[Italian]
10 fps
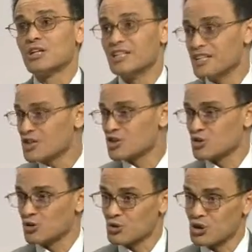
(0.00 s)

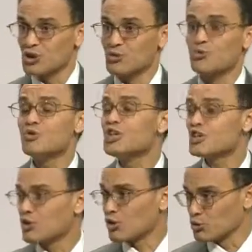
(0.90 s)
l'inizio di un
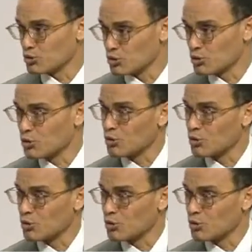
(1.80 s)
incontro